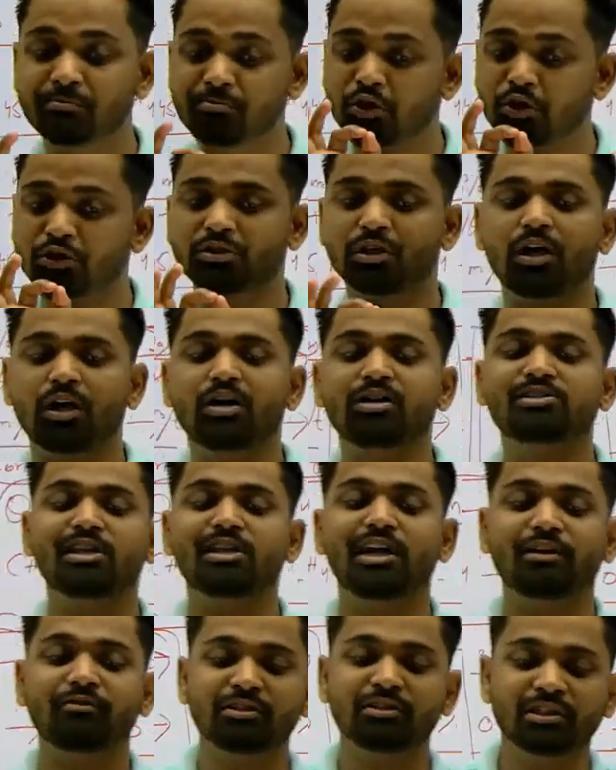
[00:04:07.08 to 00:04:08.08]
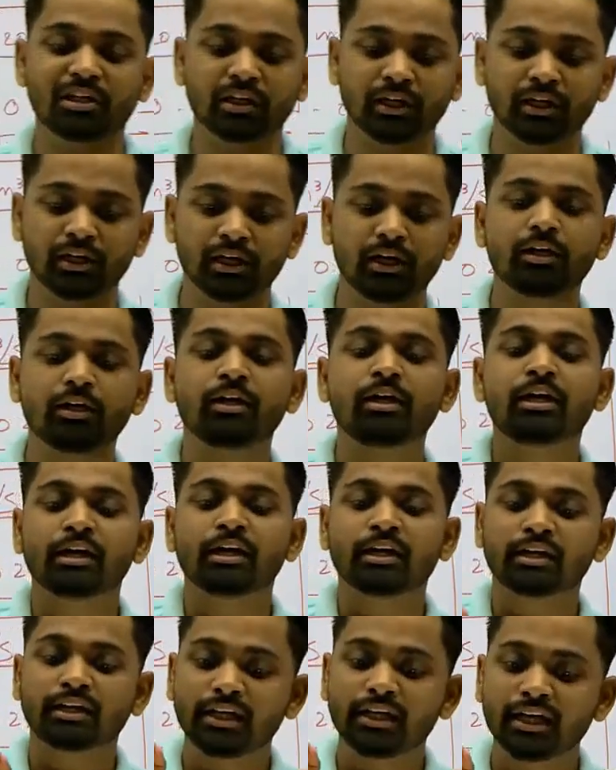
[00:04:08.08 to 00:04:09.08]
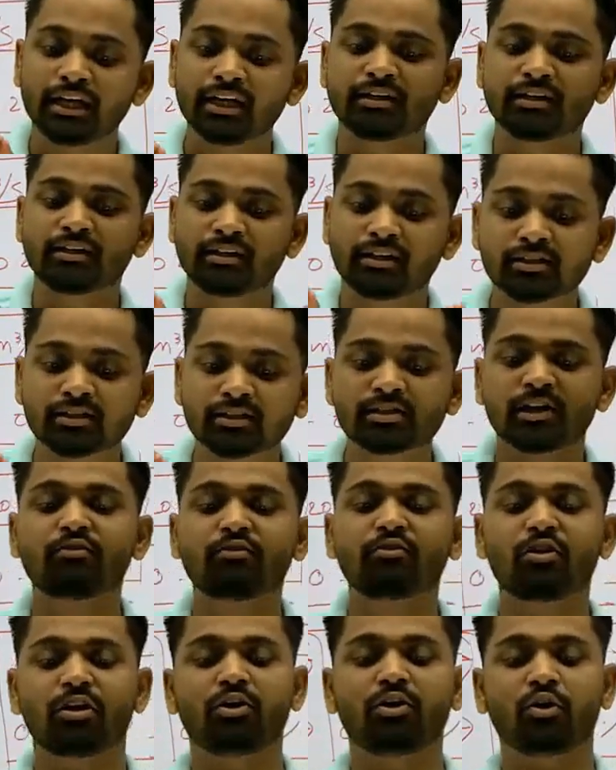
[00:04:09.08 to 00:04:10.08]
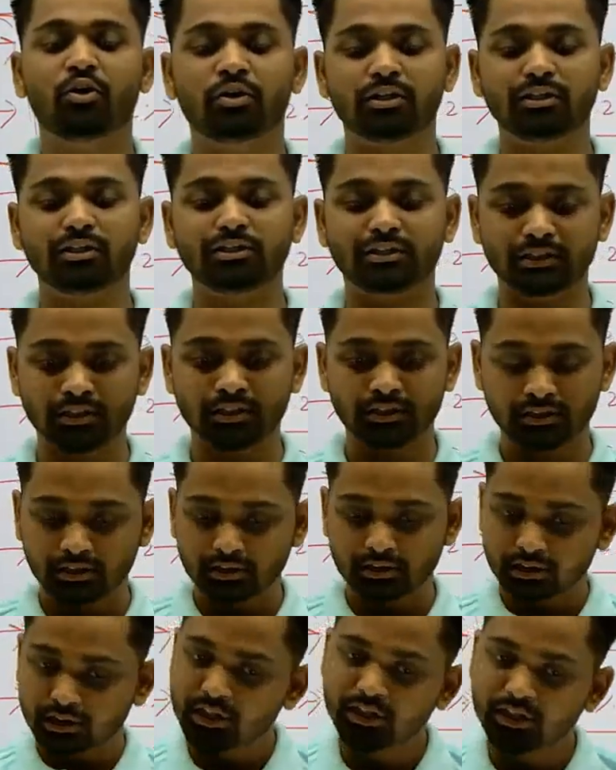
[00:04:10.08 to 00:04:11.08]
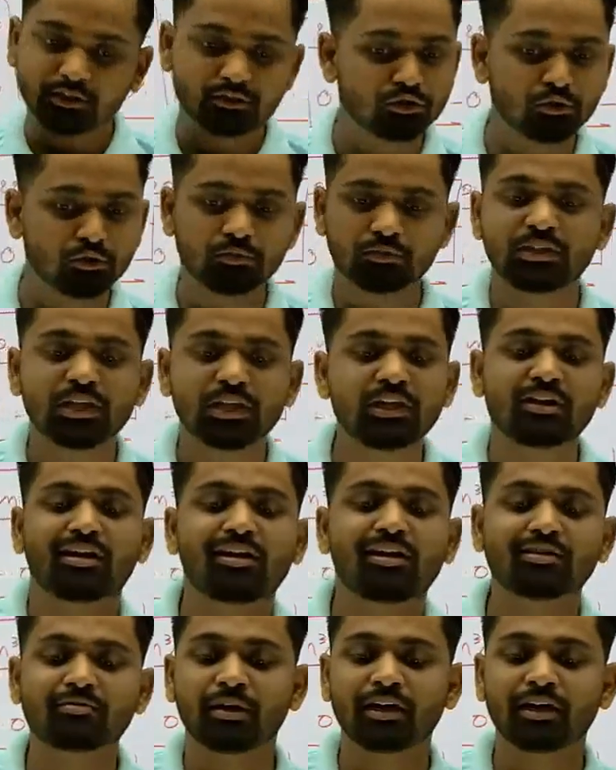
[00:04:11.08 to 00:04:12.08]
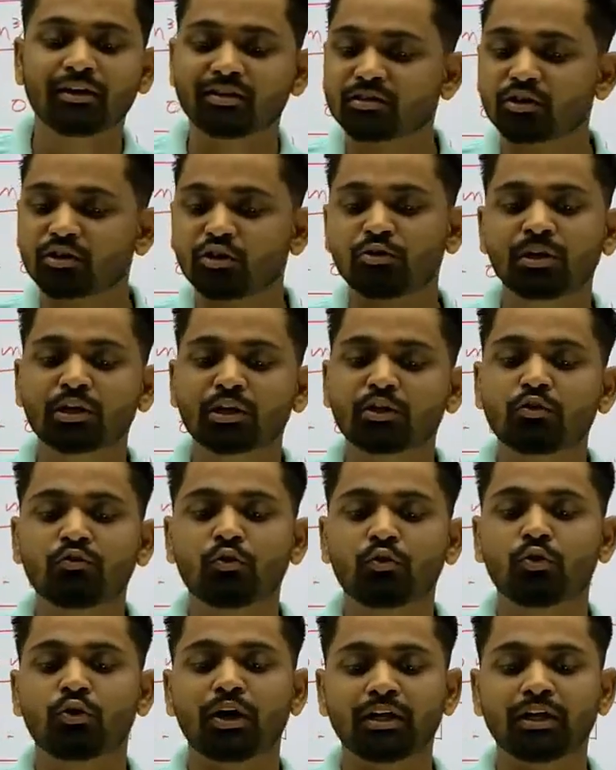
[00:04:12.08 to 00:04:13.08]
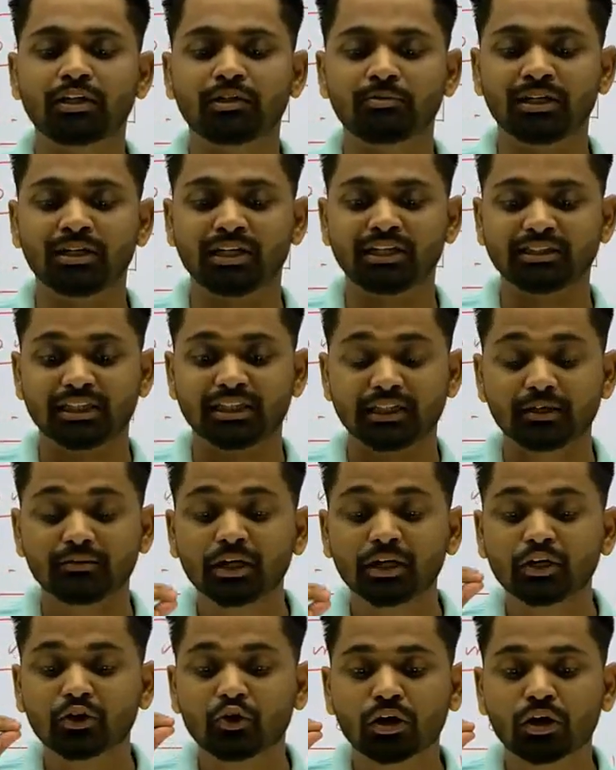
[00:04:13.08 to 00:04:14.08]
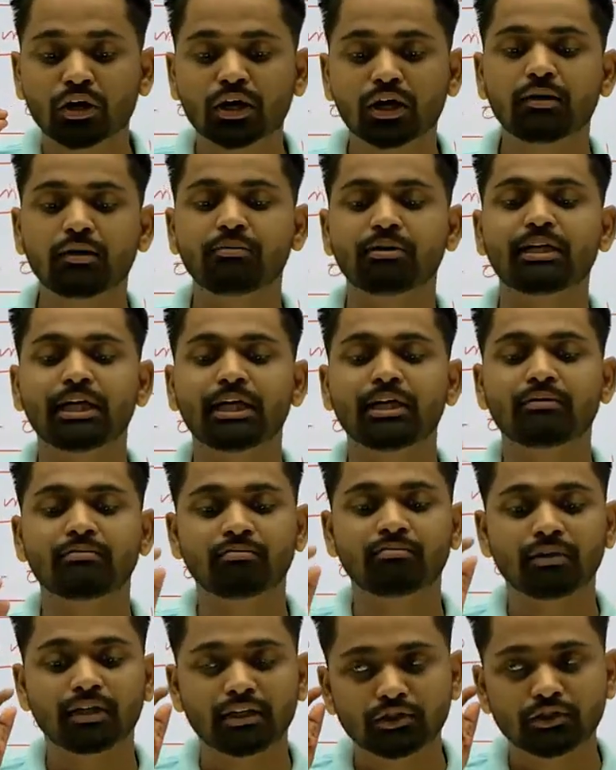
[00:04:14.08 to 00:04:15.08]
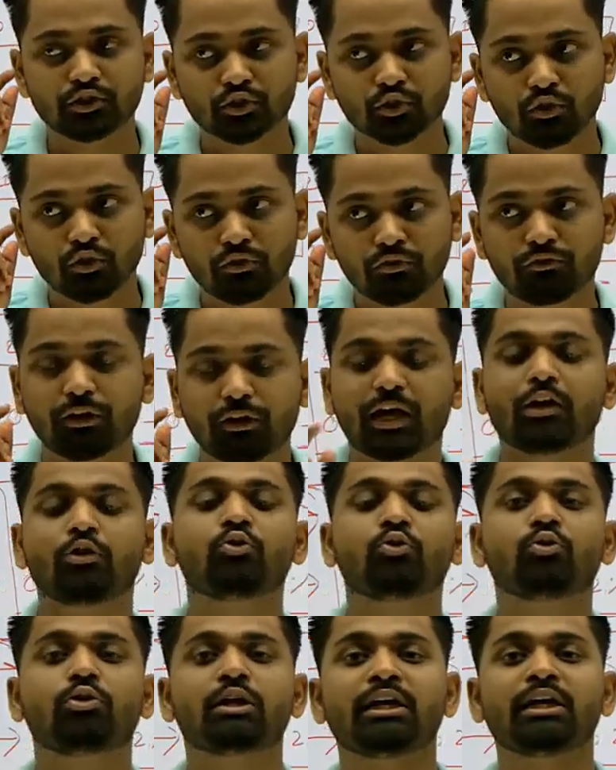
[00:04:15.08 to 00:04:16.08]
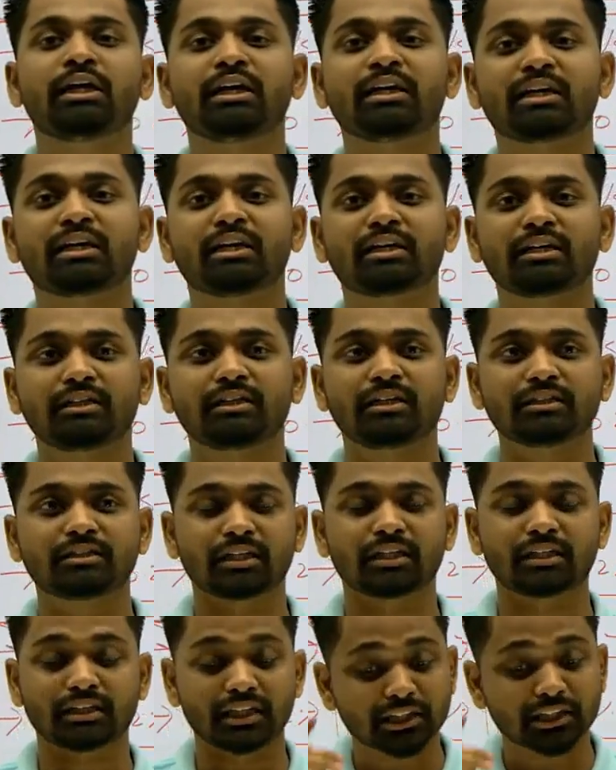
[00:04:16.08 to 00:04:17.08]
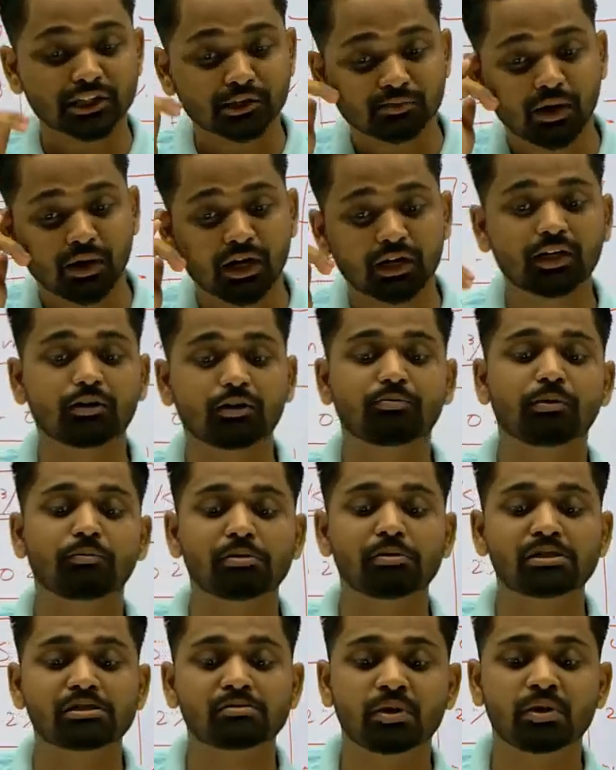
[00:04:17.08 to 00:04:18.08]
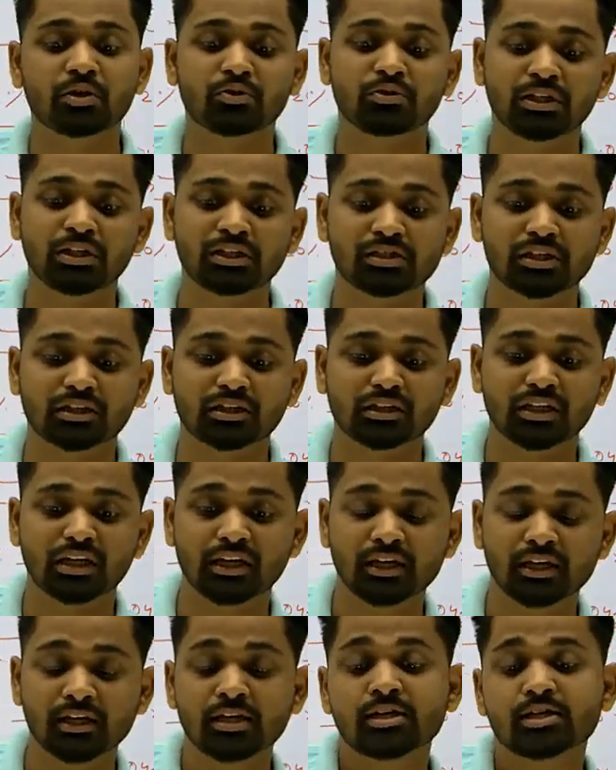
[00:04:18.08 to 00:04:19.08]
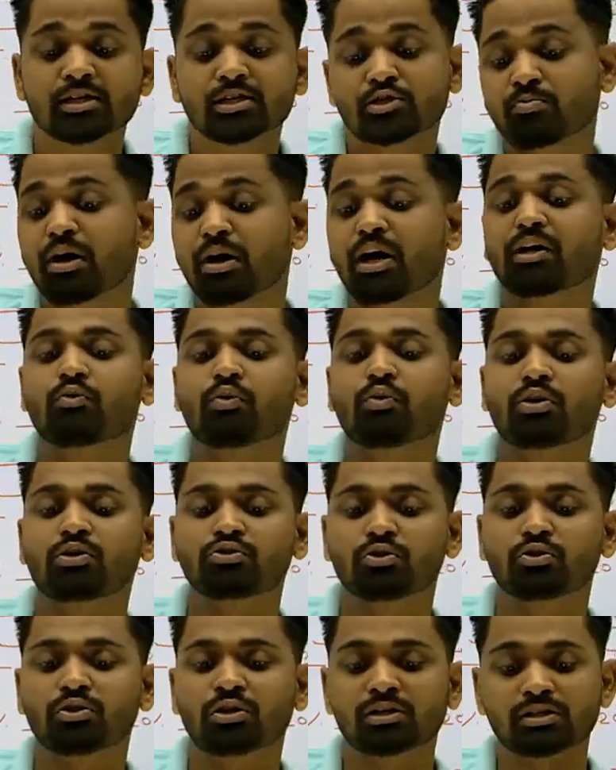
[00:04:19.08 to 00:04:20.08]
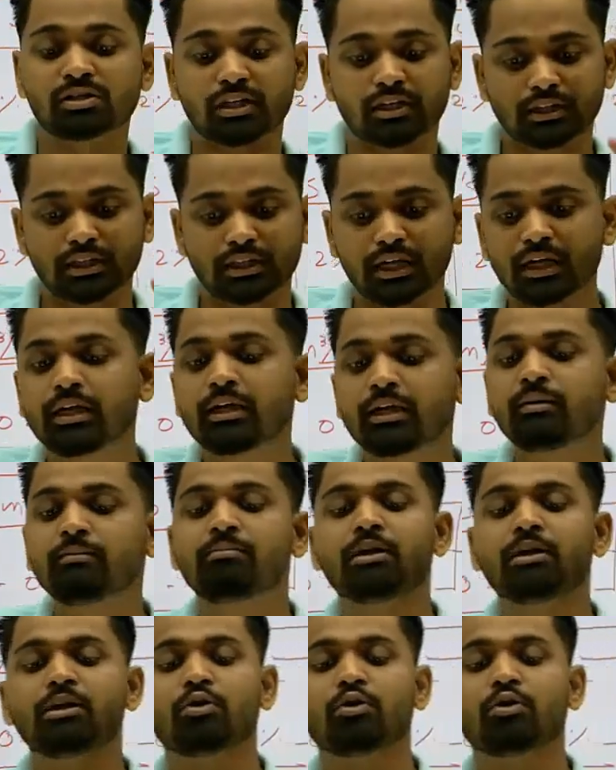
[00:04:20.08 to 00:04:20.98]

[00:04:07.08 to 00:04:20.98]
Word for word: बहुत हार्श लैंग्वेज लगेगा गेट डजेंट वॉन्ट डोंकीज कि तुम दिन रात मेहनत करो मेरे को वो आदमी नहीं चाहिए मेरे को कम टाइम में जो वैल्यू क्रिएट करके दे सकता है स्मार्टर पीपल्स मेरे को दे सकता है स्मार्ट वर्क जो कर सकता है मेरे